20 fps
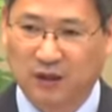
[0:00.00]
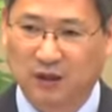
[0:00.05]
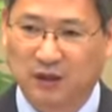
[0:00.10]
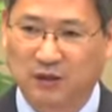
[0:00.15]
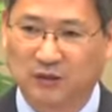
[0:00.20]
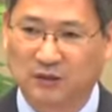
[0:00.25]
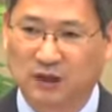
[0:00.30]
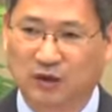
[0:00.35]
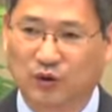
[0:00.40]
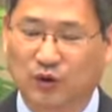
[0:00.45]

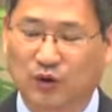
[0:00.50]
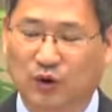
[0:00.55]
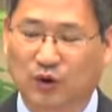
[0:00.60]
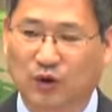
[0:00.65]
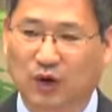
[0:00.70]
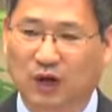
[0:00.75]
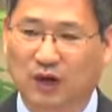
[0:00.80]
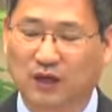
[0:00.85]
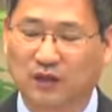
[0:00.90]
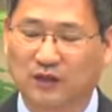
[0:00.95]
자꾸
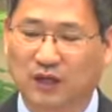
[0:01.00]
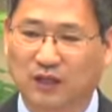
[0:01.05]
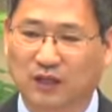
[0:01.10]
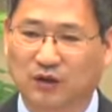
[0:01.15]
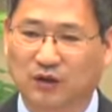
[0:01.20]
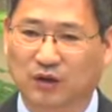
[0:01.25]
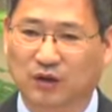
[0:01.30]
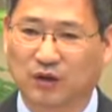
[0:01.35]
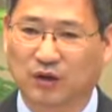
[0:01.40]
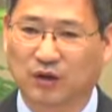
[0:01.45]
공격하는
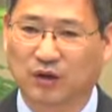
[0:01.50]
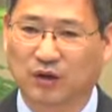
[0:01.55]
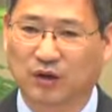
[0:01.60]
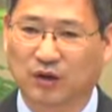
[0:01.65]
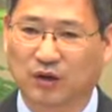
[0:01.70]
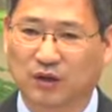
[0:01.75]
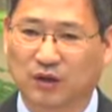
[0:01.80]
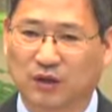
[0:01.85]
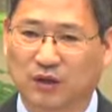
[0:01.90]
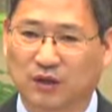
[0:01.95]
사단도요
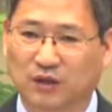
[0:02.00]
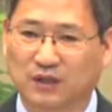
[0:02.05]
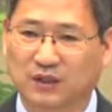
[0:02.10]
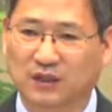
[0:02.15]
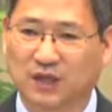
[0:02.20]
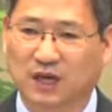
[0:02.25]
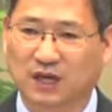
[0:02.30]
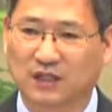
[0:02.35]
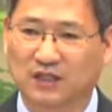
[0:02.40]
시간이